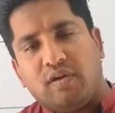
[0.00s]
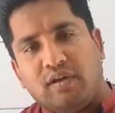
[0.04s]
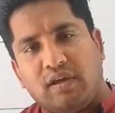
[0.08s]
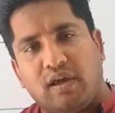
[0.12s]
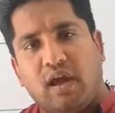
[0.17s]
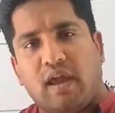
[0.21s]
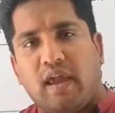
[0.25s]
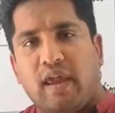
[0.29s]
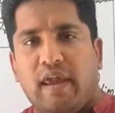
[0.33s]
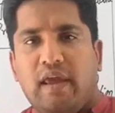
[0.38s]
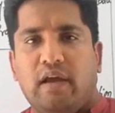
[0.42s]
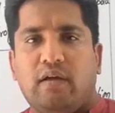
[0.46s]
या
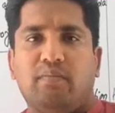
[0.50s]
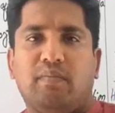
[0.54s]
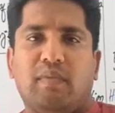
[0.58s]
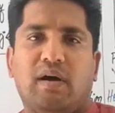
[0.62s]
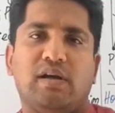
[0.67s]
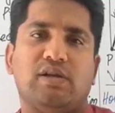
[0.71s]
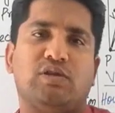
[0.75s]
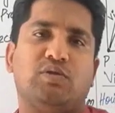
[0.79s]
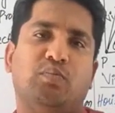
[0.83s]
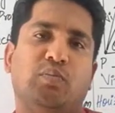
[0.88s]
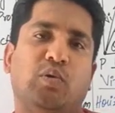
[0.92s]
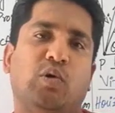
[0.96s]
एक
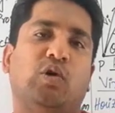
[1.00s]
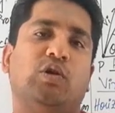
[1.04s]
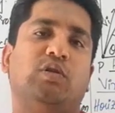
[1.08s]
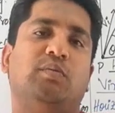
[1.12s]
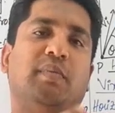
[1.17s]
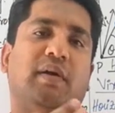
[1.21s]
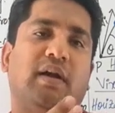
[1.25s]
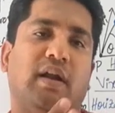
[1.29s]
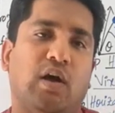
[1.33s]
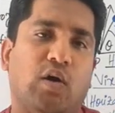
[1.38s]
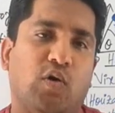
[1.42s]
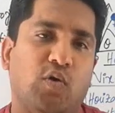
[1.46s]
मास बहुत
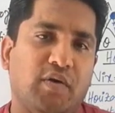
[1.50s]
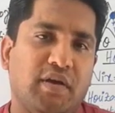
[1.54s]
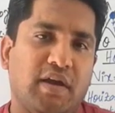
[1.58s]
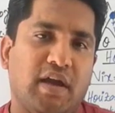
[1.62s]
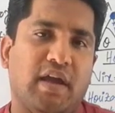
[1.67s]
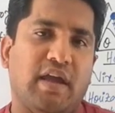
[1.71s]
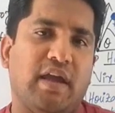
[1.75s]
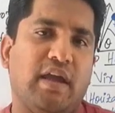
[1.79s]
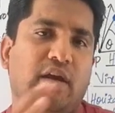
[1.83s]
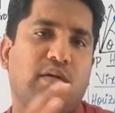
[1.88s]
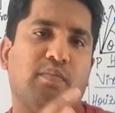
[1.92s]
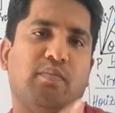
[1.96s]
बड़ा हो या
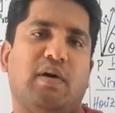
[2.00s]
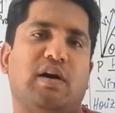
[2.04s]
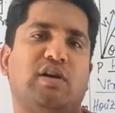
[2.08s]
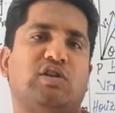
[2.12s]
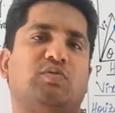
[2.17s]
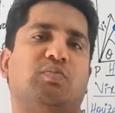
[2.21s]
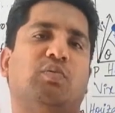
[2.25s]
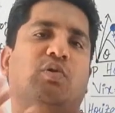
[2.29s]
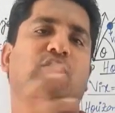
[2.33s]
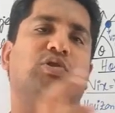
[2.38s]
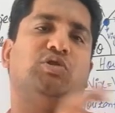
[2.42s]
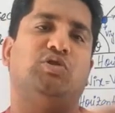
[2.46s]
एक मास
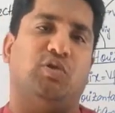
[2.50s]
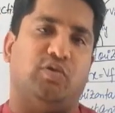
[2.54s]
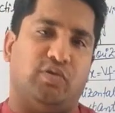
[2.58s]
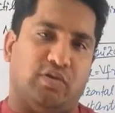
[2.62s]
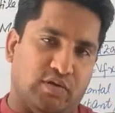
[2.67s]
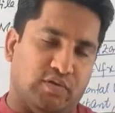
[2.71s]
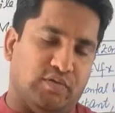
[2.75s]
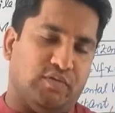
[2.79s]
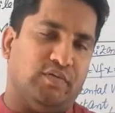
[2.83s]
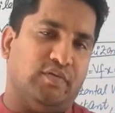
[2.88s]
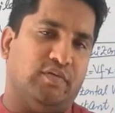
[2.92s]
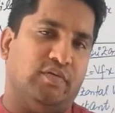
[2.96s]
बहुत छोटा
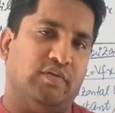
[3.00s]
हो